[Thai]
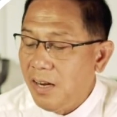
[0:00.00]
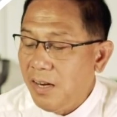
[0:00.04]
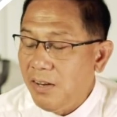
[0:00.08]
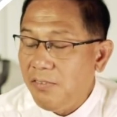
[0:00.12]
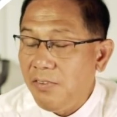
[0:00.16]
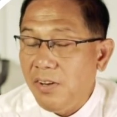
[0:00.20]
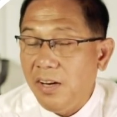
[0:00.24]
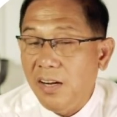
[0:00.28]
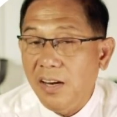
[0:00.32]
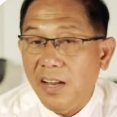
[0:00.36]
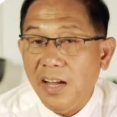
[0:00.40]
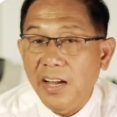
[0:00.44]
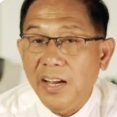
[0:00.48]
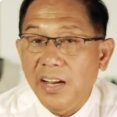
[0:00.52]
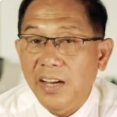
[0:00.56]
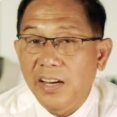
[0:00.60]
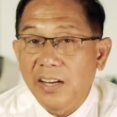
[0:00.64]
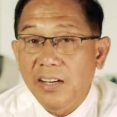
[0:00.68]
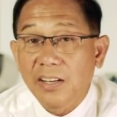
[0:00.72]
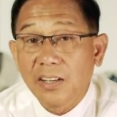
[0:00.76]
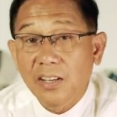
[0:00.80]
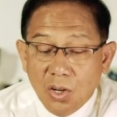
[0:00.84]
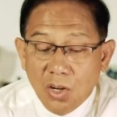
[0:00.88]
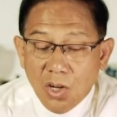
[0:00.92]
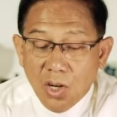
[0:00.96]
Living Life
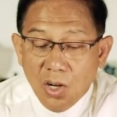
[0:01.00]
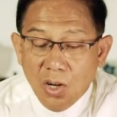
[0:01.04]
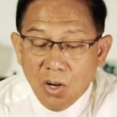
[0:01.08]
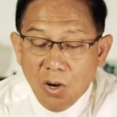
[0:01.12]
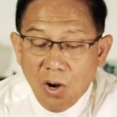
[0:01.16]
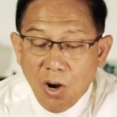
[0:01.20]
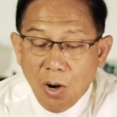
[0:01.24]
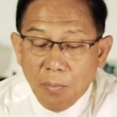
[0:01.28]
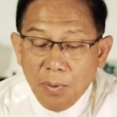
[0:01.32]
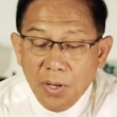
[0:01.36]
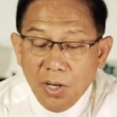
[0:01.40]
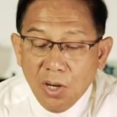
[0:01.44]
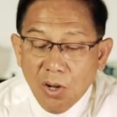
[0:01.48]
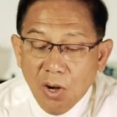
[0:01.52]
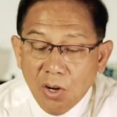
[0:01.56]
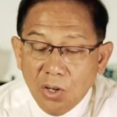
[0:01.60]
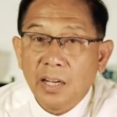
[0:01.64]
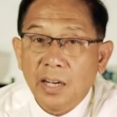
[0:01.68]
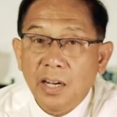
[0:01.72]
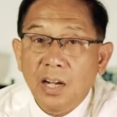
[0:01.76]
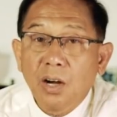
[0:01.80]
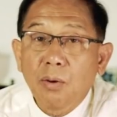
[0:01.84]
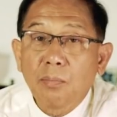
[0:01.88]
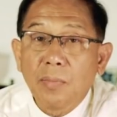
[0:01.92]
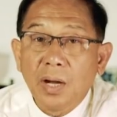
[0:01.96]
ก็ขอพี่น้อง
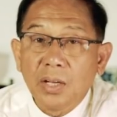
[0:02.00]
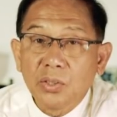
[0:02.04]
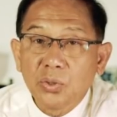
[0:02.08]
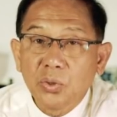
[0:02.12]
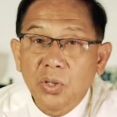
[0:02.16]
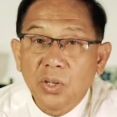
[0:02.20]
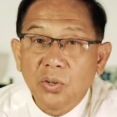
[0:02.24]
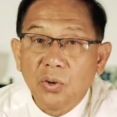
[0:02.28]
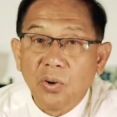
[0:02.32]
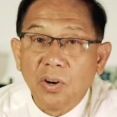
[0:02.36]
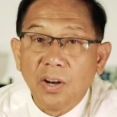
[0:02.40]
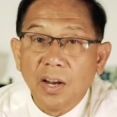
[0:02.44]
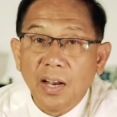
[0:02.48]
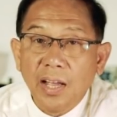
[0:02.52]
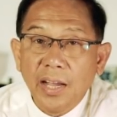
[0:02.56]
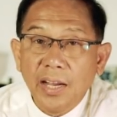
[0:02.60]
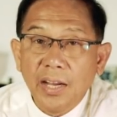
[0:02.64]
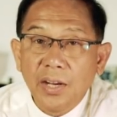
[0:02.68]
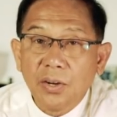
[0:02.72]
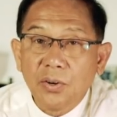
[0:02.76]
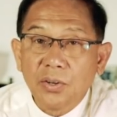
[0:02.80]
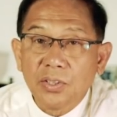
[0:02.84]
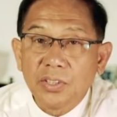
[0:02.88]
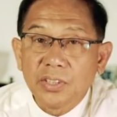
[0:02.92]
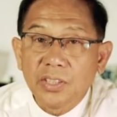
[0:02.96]
ได้เข้ามาช่วยกดไล
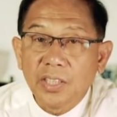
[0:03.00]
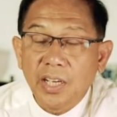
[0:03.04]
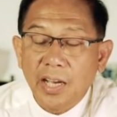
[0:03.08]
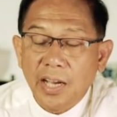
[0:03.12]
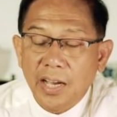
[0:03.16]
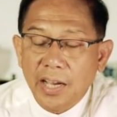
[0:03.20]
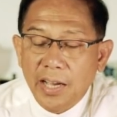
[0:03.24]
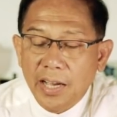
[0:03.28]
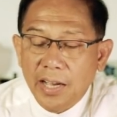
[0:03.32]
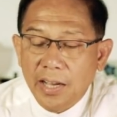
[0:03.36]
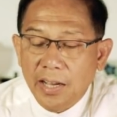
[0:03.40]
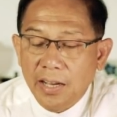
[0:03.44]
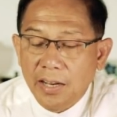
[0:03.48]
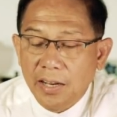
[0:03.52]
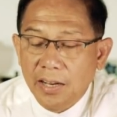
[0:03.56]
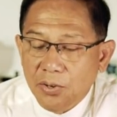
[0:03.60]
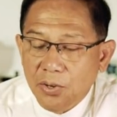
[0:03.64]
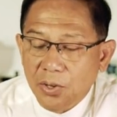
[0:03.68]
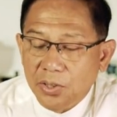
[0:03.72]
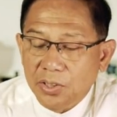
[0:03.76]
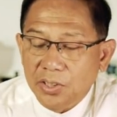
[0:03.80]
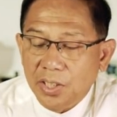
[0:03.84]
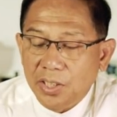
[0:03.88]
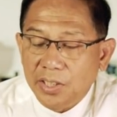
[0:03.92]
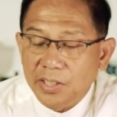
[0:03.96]
ค์ กดแชร์
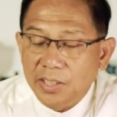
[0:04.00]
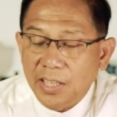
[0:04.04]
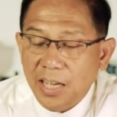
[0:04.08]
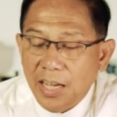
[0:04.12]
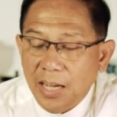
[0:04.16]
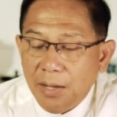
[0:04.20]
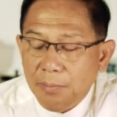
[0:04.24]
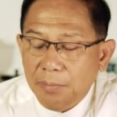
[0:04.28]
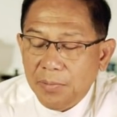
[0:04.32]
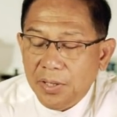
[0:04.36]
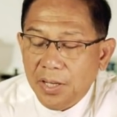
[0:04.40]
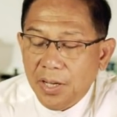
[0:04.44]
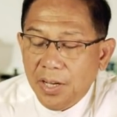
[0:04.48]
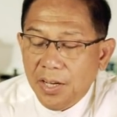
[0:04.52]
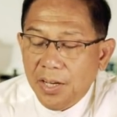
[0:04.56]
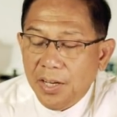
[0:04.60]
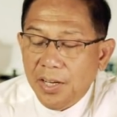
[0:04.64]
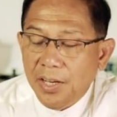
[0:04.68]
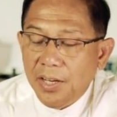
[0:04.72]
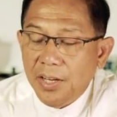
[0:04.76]
กดติดตามใน